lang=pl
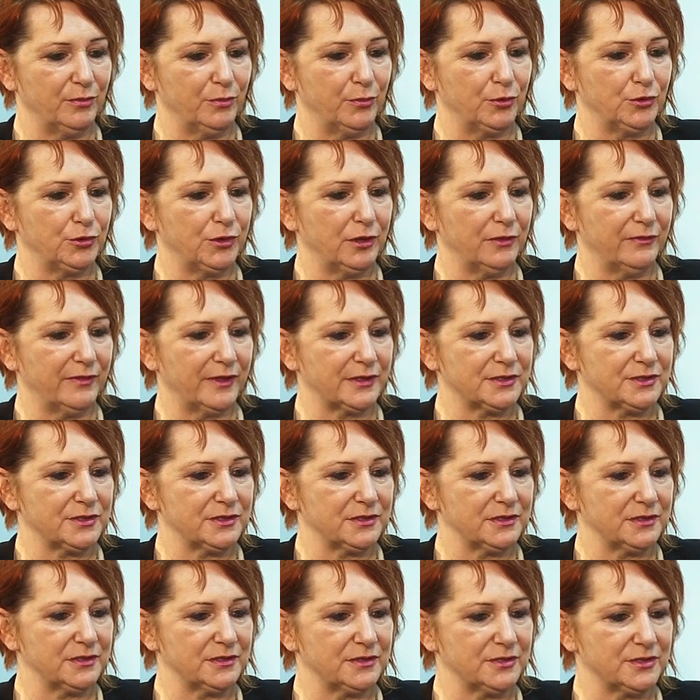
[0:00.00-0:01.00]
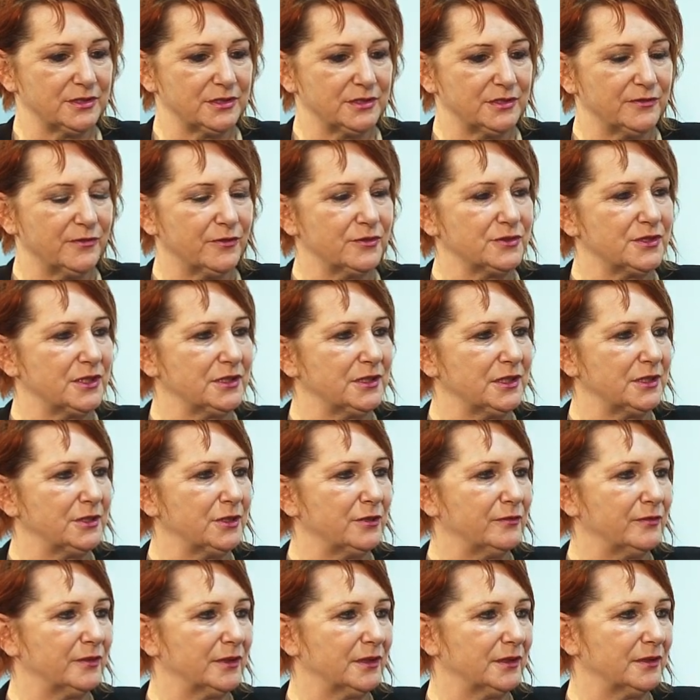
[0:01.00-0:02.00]
budowa czy, czy tworzenie
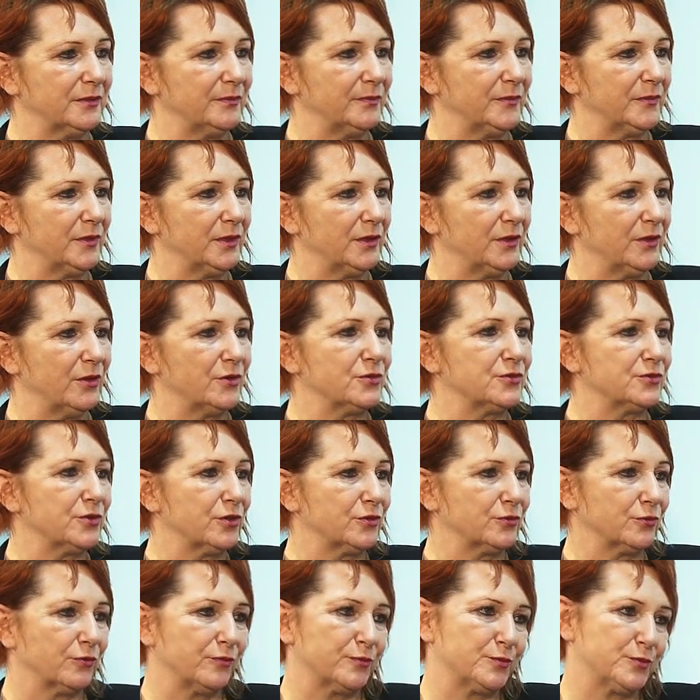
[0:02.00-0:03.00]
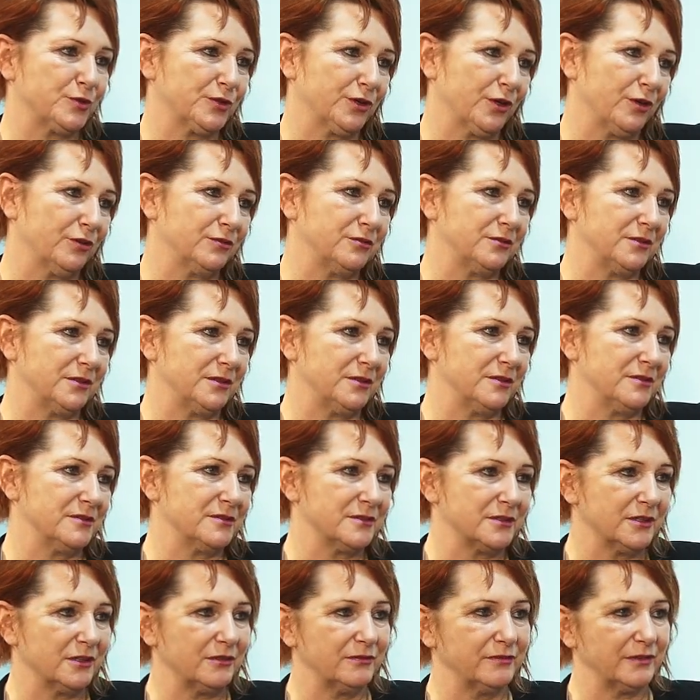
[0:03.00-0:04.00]
nowych ośrodków przychodni
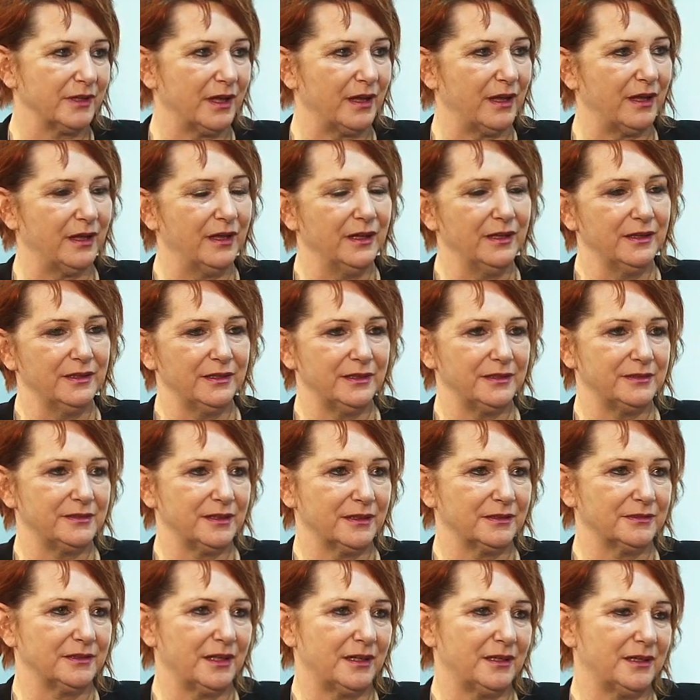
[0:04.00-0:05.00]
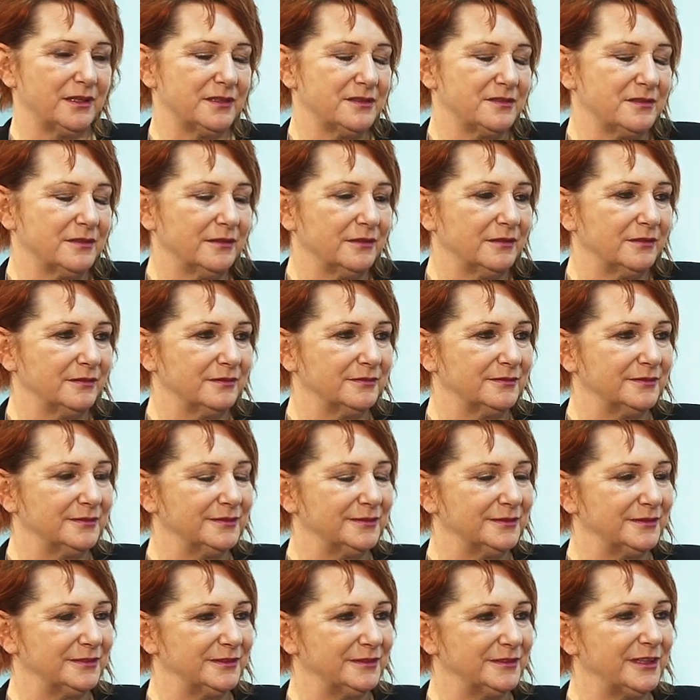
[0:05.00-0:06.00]
zdrowia i tak dalej, co
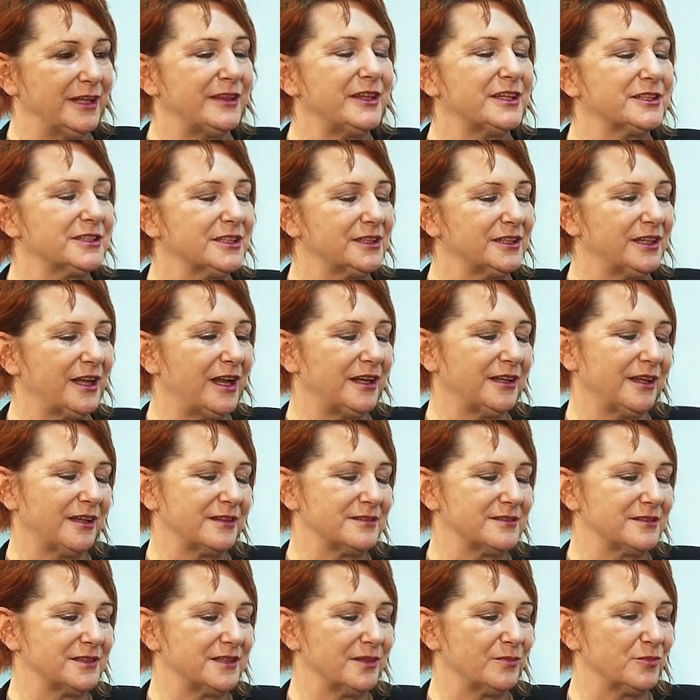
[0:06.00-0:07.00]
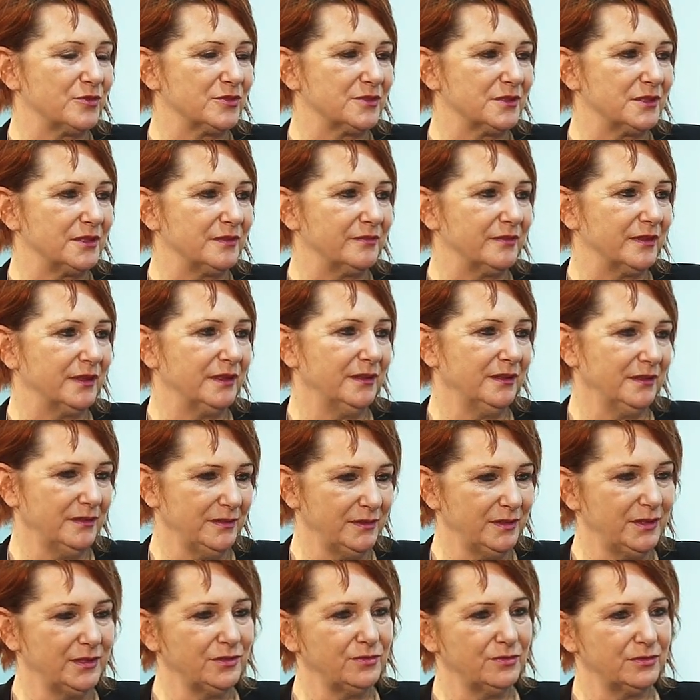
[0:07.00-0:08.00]
na nasze realia jest niemożliwe.
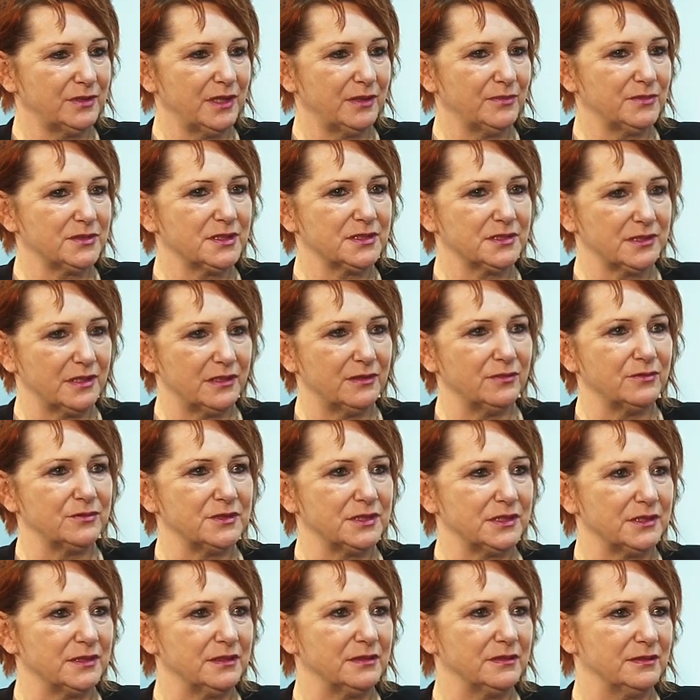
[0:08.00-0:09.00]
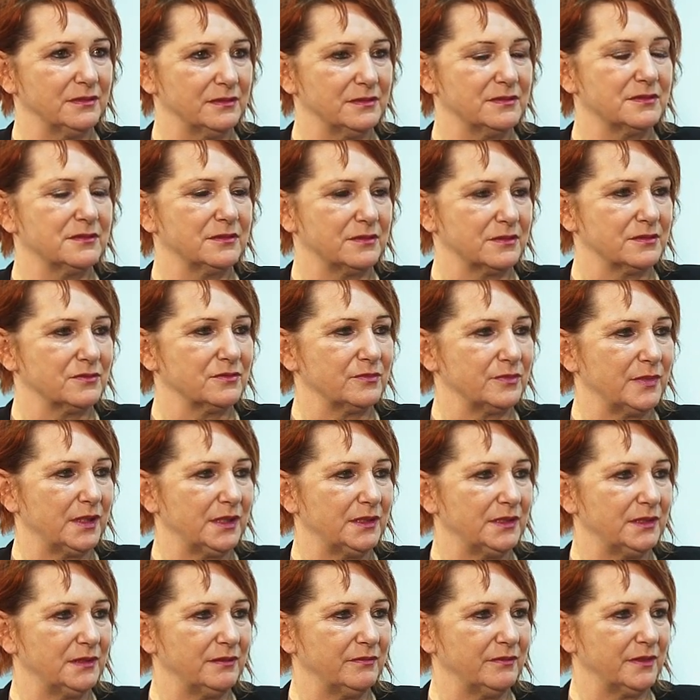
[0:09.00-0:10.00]
I tutaj myślę, że ludzie
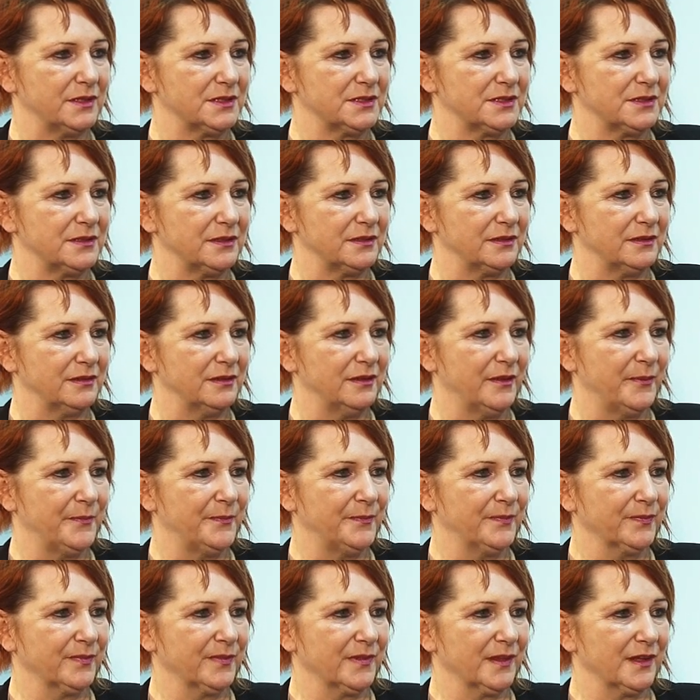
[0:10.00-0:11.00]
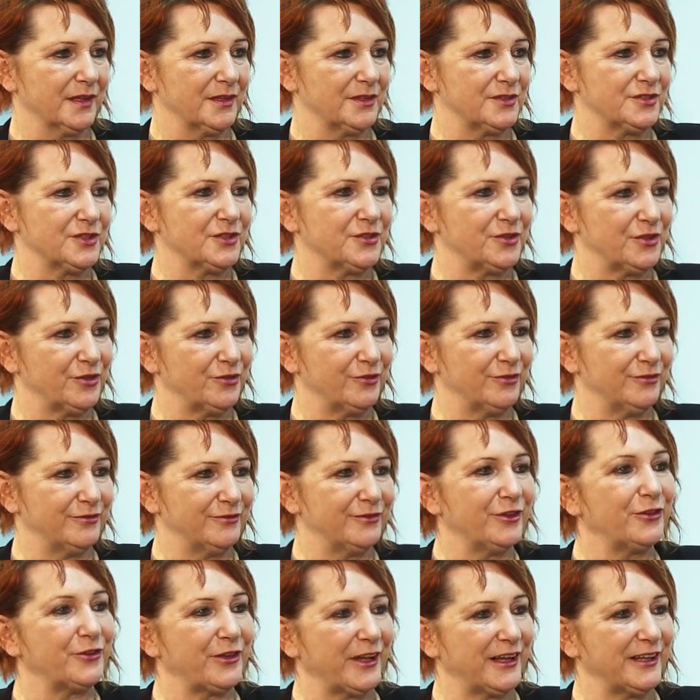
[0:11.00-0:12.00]
zrozumieli właśnie, że to,
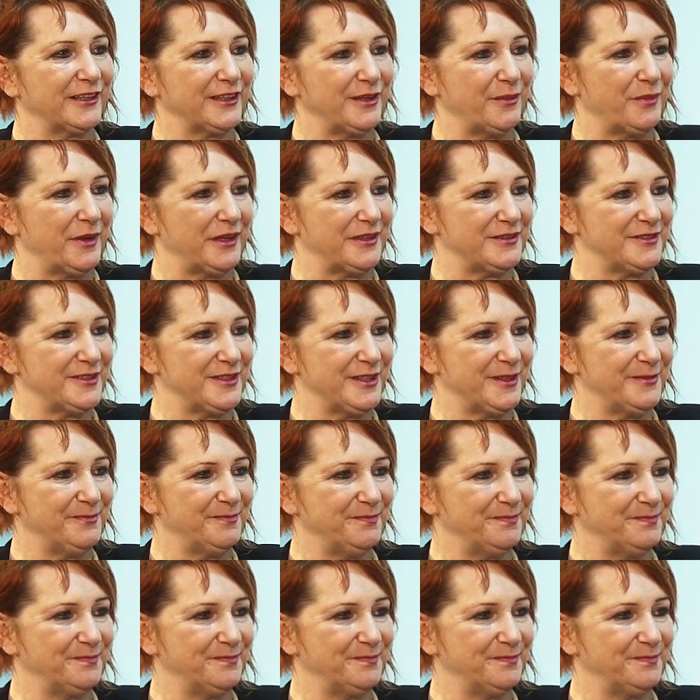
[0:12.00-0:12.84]
to tak nie będzie.